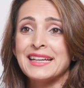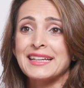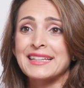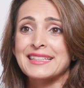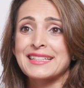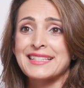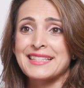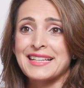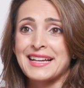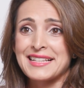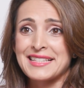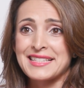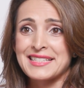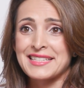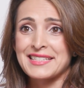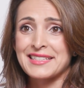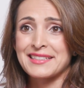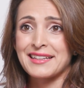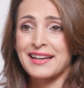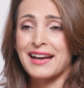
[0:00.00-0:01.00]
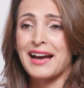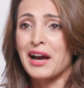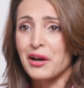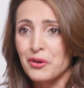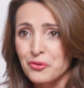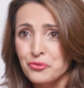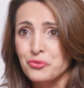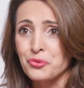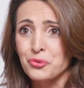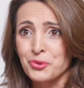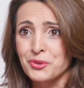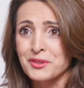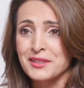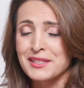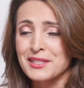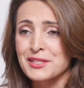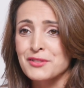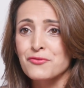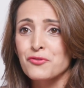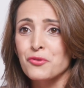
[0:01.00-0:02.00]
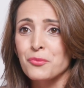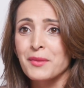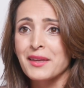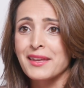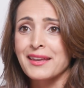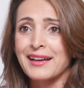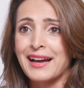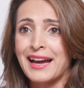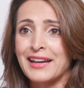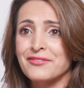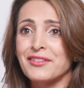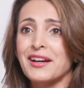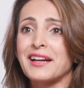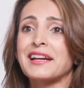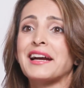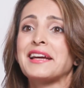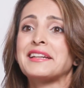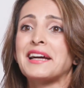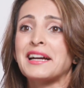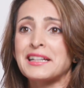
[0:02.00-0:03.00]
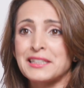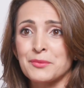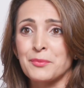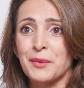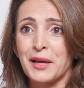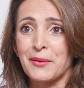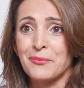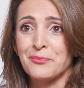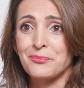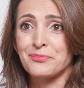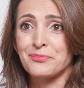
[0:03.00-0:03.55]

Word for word: Äh, das heißt, Haare föhnen ist für mich einfach kein Akt mehr.